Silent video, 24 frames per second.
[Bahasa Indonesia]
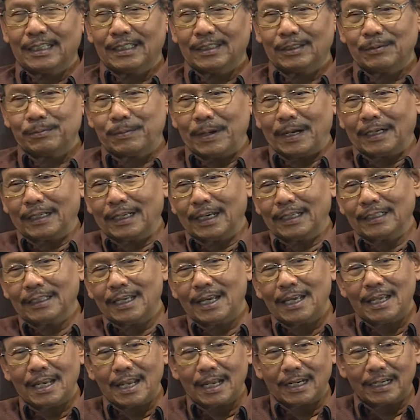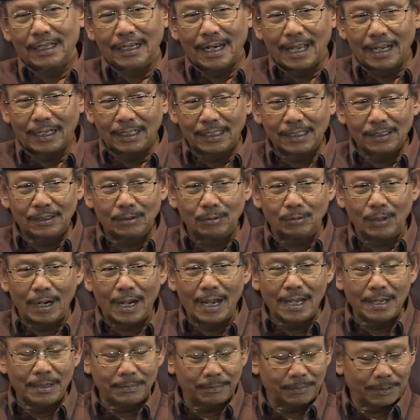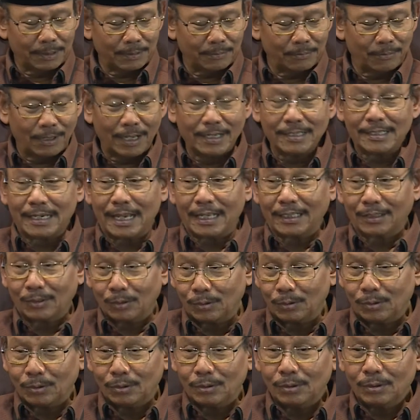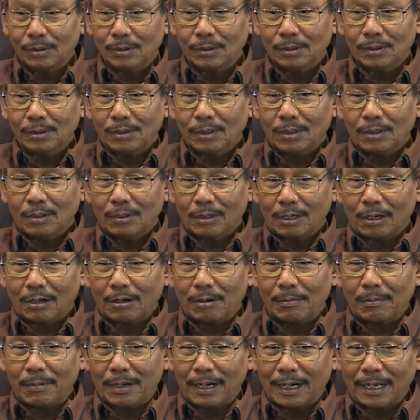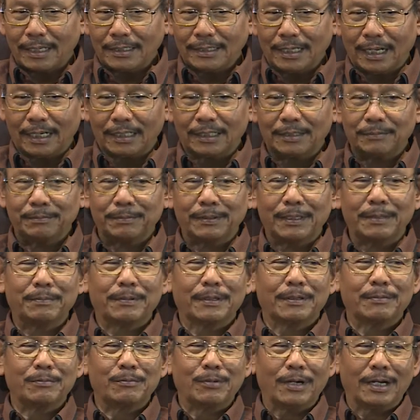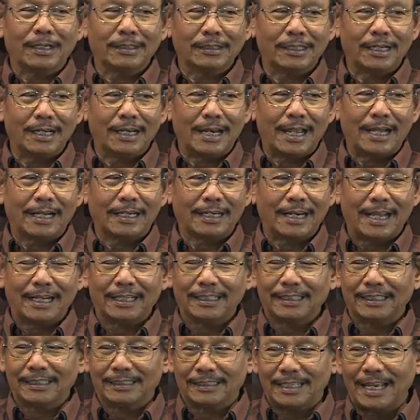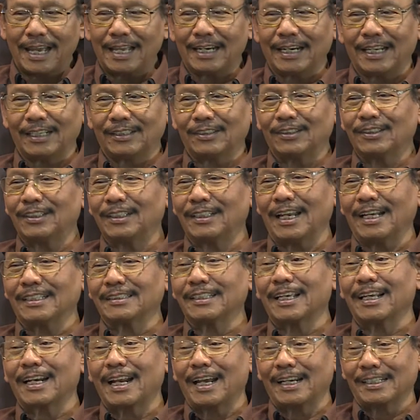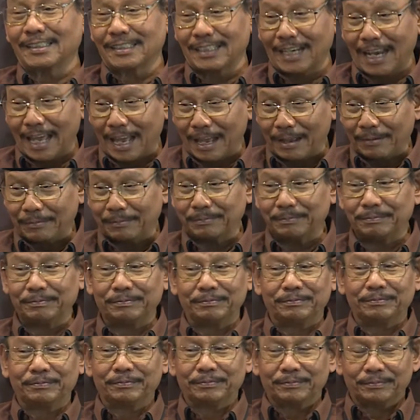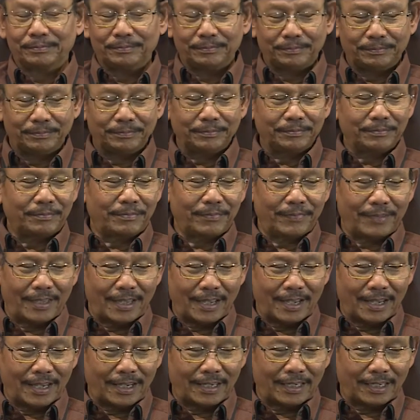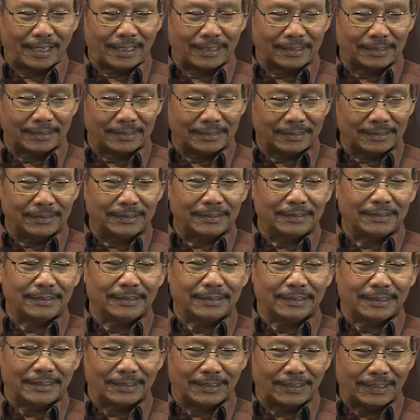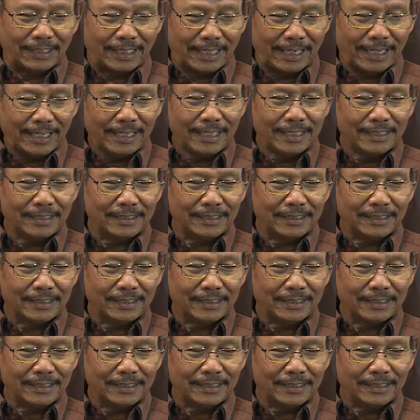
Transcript: itu bagiannya laki-laki dua perempuan satu orang kok malah yang diberi perempuan dah laki-laki tidak lah itu tidak cara Islam ya itu ya